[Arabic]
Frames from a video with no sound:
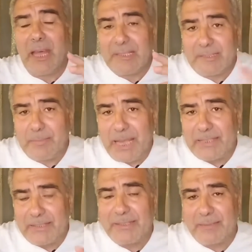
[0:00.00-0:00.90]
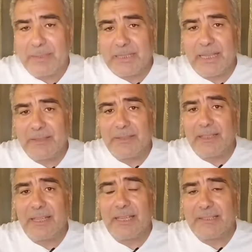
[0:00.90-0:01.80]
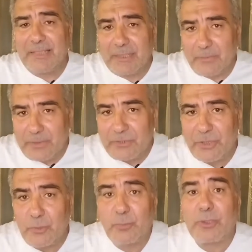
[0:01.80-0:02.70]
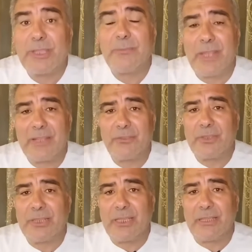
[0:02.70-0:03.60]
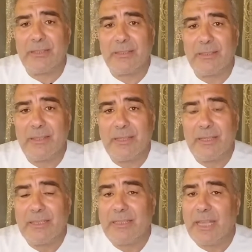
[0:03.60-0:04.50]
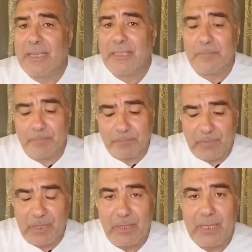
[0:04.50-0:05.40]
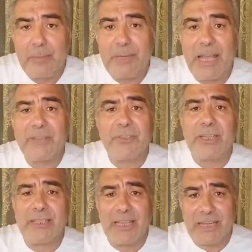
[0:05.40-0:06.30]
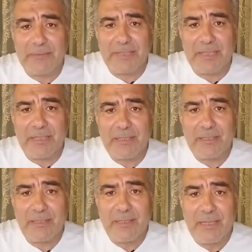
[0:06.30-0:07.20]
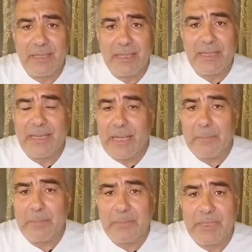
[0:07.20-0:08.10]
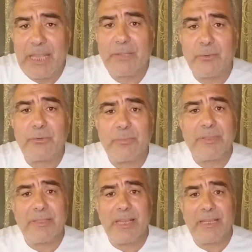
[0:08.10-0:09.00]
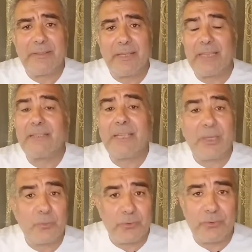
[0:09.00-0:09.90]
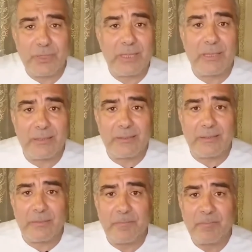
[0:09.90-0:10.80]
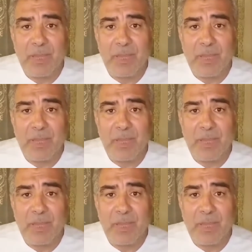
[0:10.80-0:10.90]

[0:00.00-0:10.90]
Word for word: أصبحت نسبة هذه الغازات في الجو مرتفعة جدا يعني قبل عشرة ألاف سنة لم يحدث مثل هذا التلوث الخطير